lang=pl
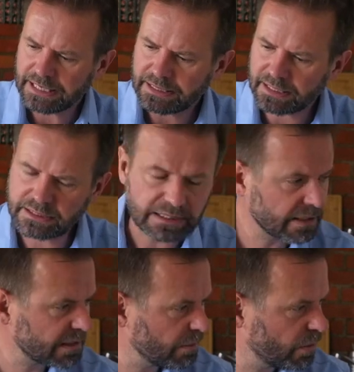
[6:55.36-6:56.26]
I teraz ja
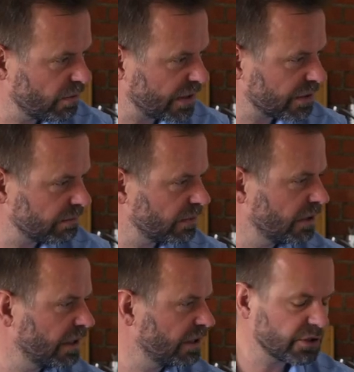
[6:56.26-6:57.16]
tak samo uważam,
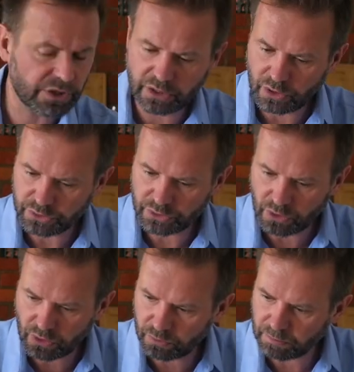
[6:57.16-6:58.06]
jeżeli chodzi
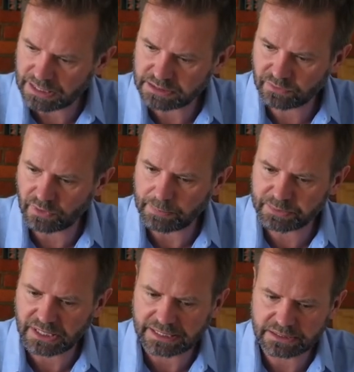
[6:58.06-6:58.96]
o malarstwo
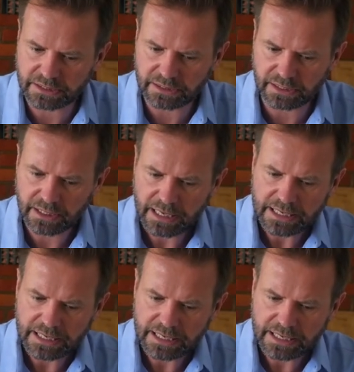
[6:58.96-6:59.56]
abstrakcyjne.